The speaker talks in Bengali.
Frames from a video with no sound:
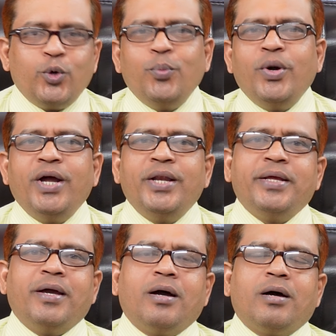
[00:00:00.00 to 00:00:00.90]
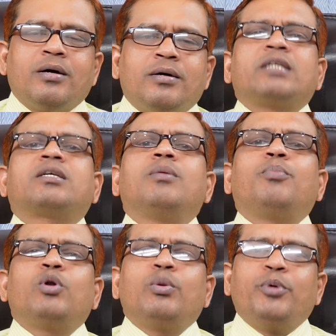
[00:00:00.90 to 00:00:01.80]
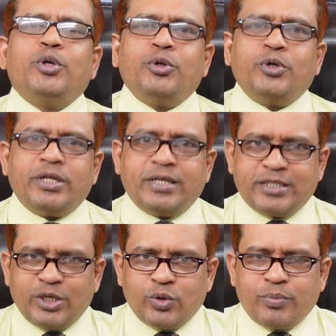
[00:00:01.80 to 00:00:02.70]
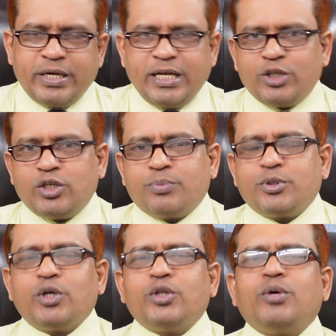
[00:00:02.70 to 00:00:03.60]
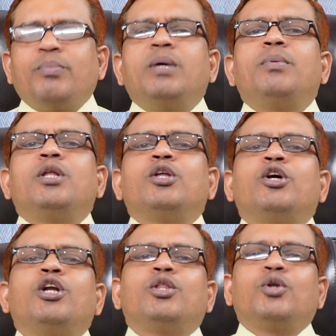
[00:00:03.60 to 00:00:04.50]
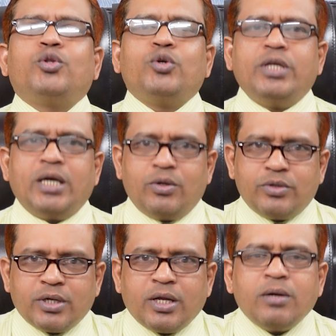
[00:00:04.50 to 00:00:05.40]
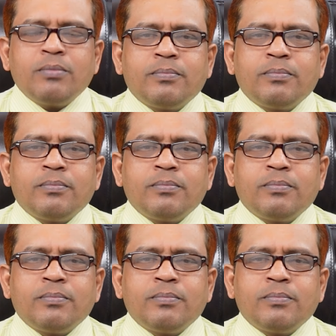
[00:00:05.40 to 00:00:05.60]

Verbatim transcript: রোমানিয়া আজকের পুরো ভিডিও জুড়ে থাকছে রোমানিয়ার জব সংক্রান্ত বিভিন্ন ধরনের তথ্য নিয়ে আলোচনা